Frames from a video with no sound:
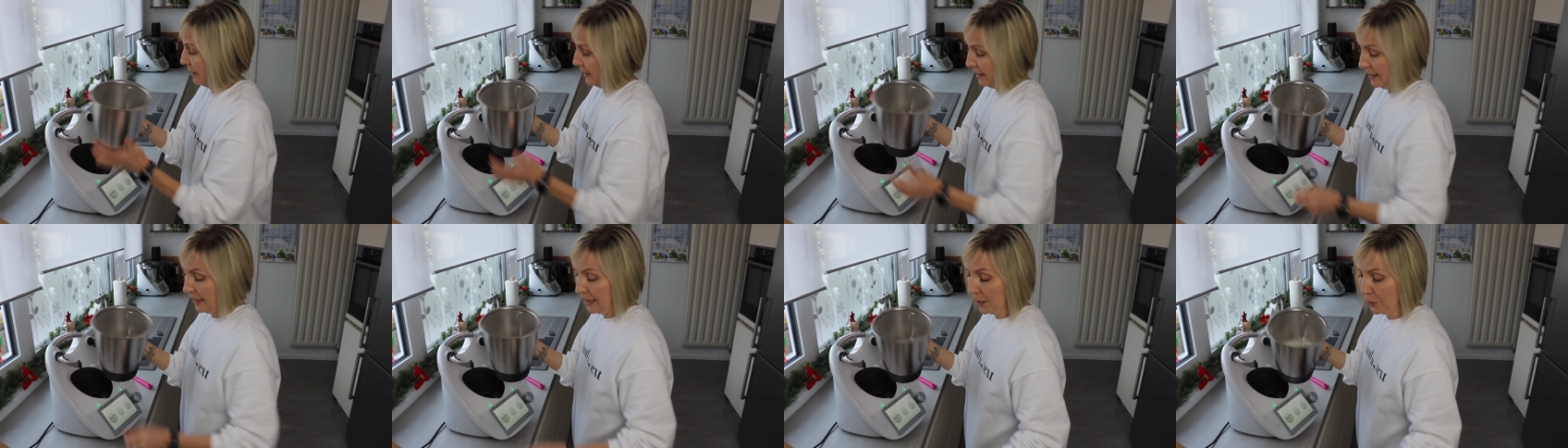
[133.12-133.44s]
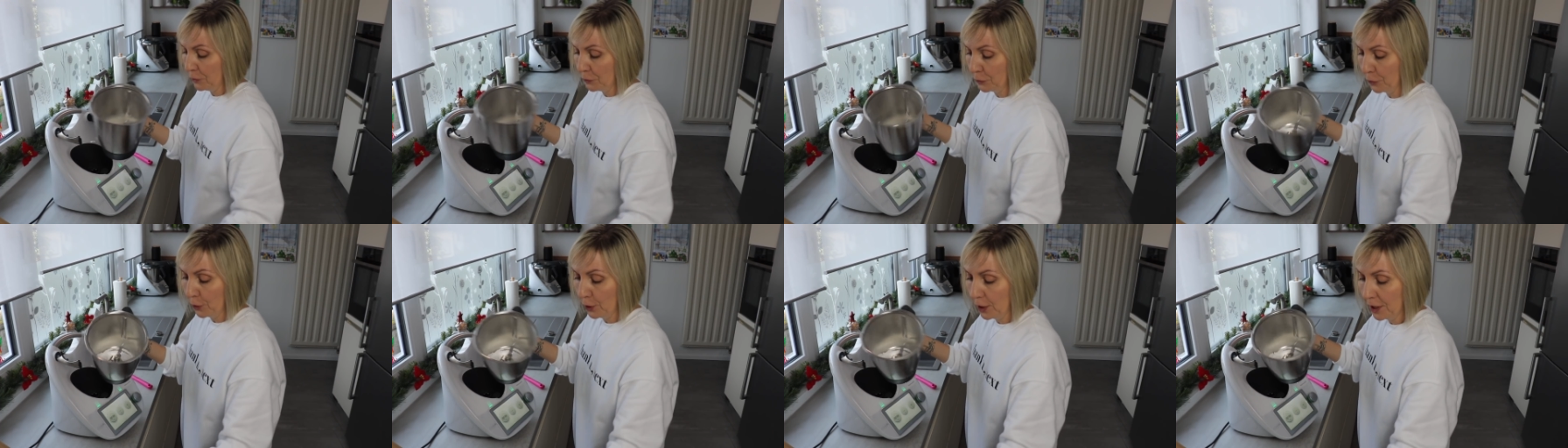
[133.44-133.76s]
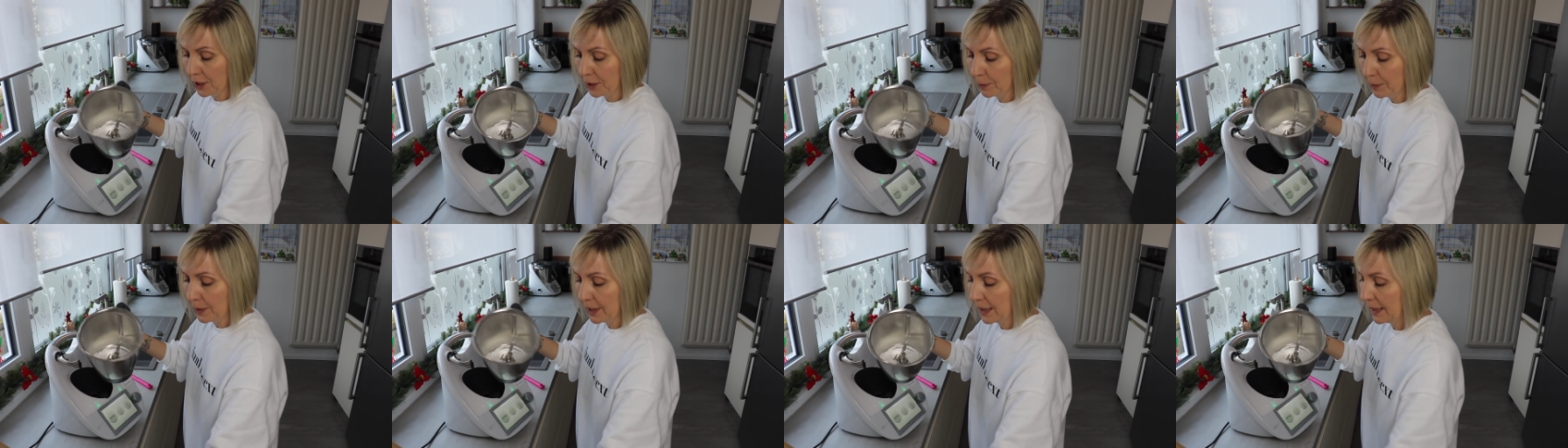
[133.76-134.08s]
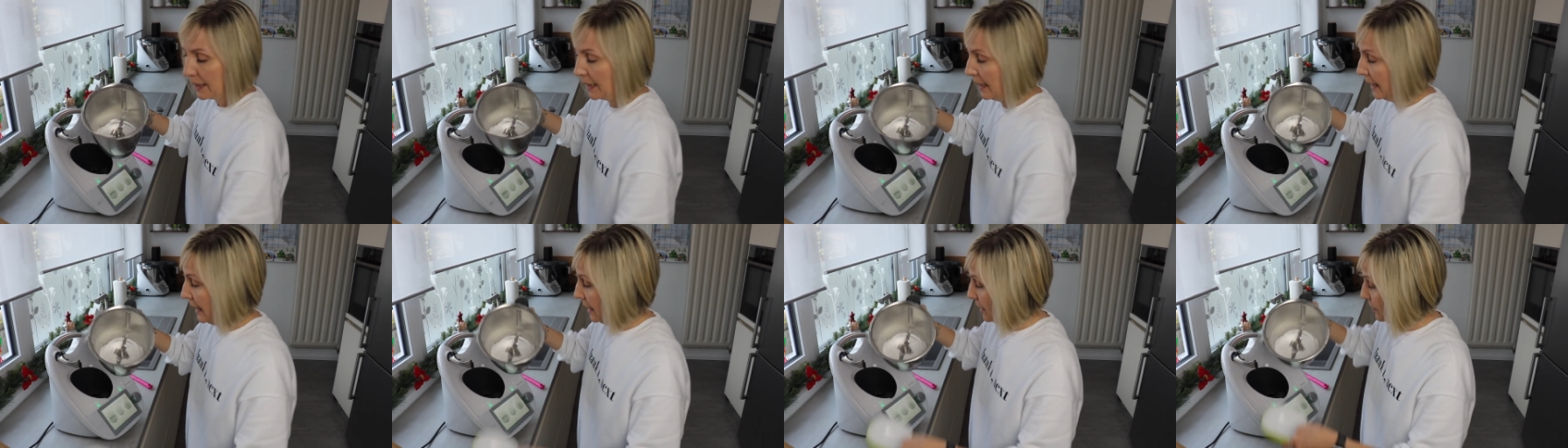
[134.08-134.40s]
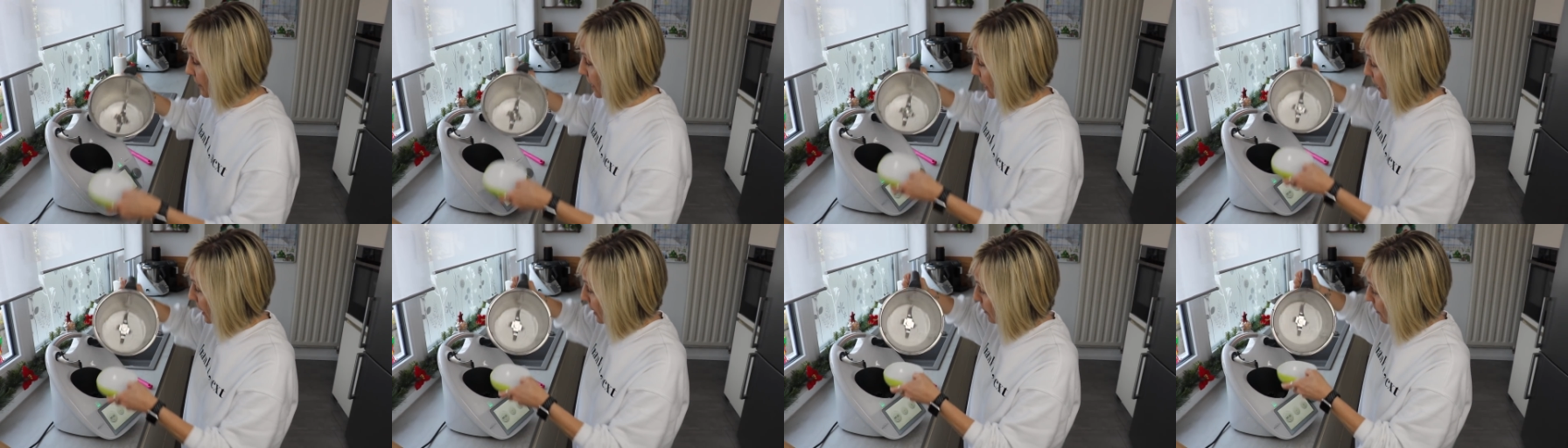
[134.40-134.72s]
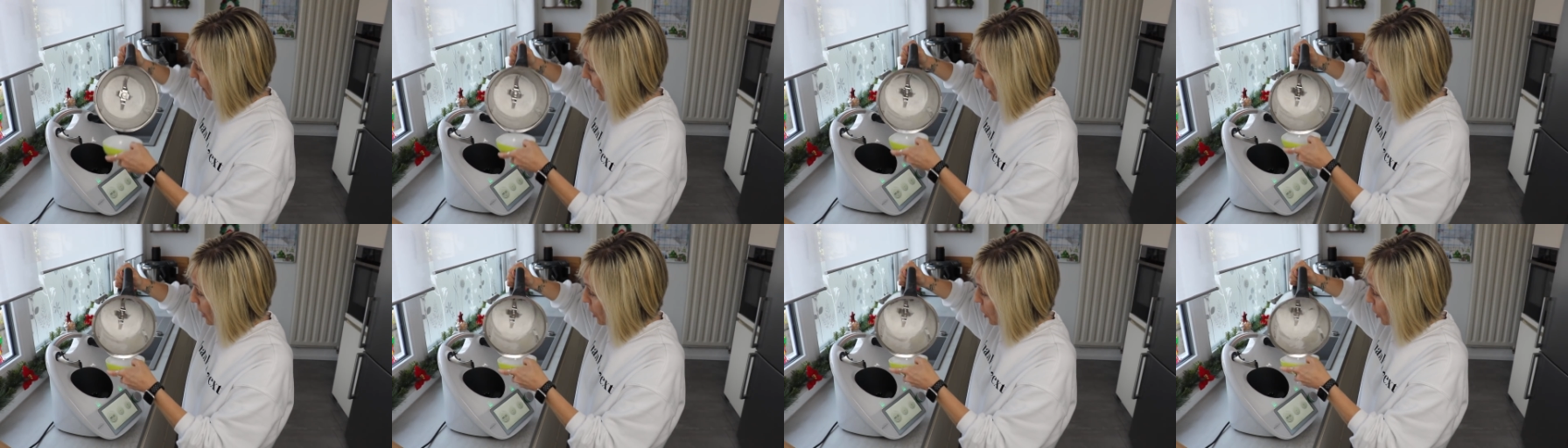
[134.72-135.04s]
Den fülle ich mir gerade wieder in
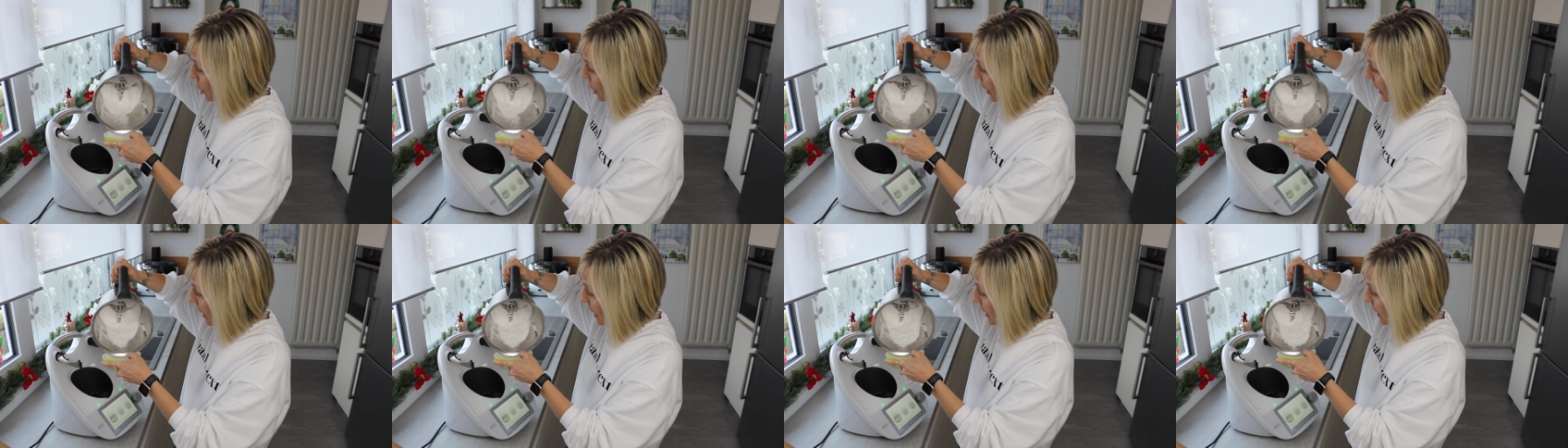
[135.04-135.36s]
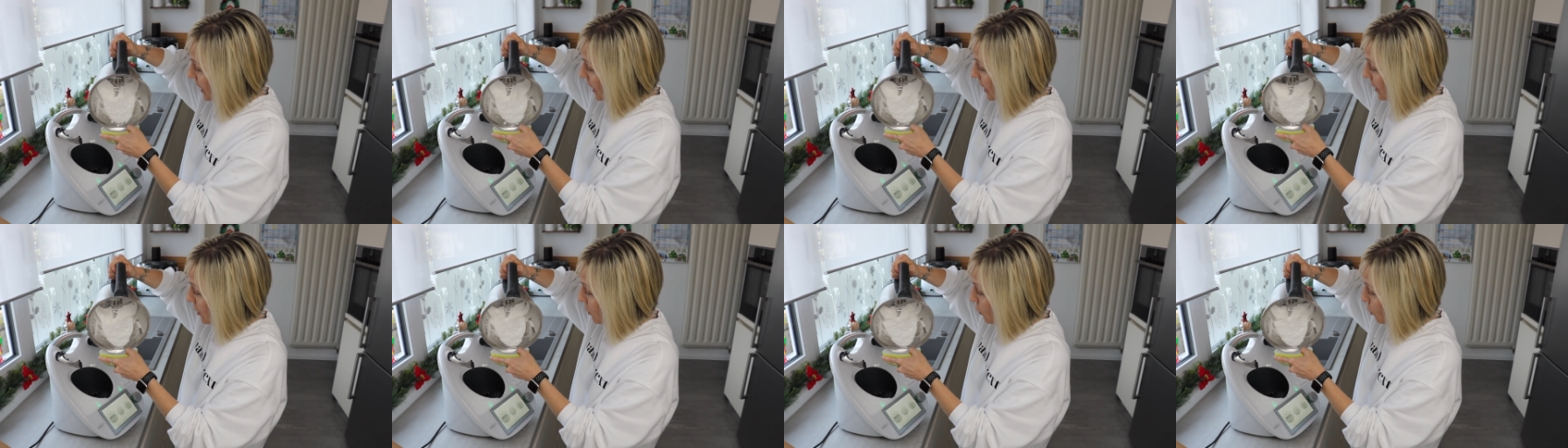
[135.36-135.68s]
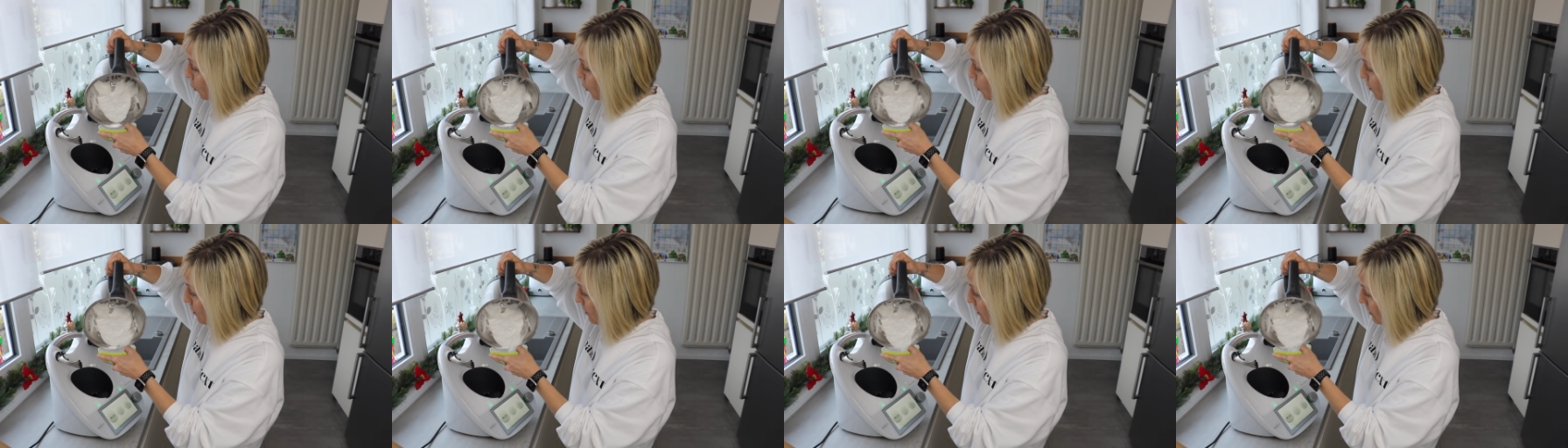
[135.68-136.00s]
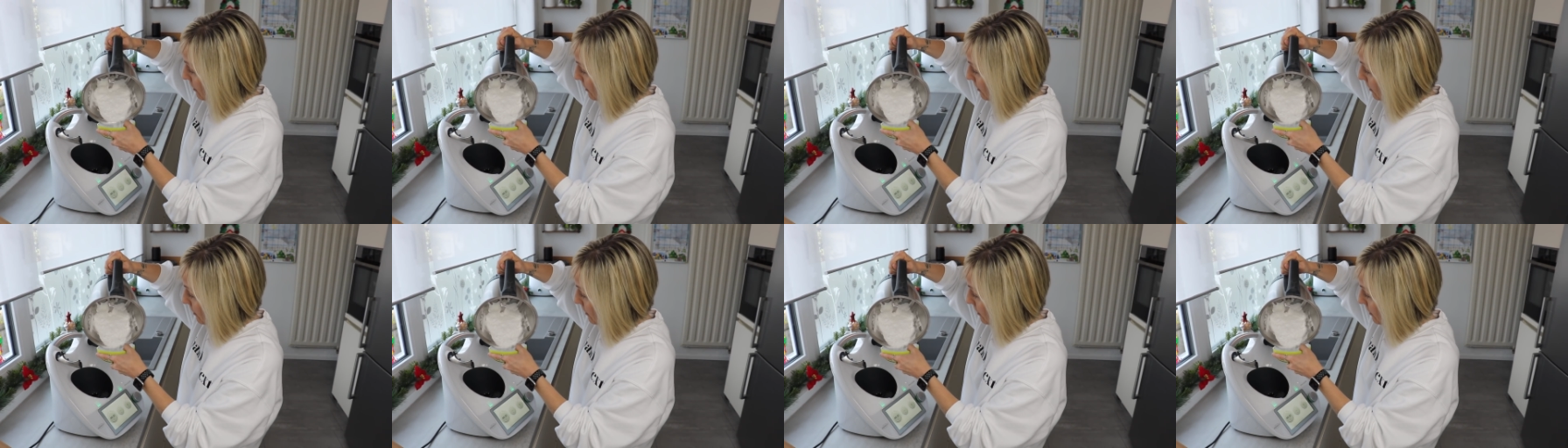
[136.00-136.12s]
mein Schälchen um